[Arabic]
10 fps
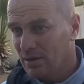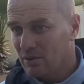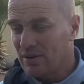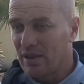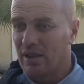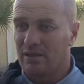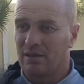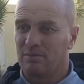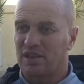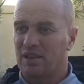ويستاهل
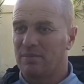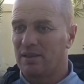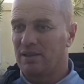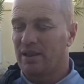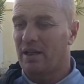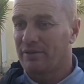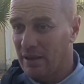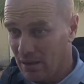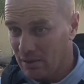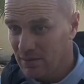المرتبه اللي راه فيها